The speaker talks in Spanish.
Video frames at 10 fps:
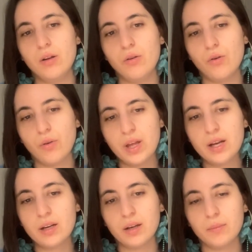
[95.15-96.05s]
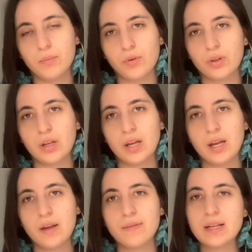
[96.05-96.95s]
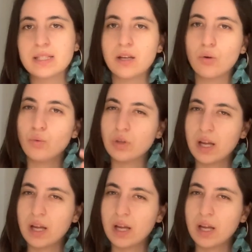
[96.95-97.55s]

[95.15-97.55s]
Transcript: lo dejen, porque va a ser una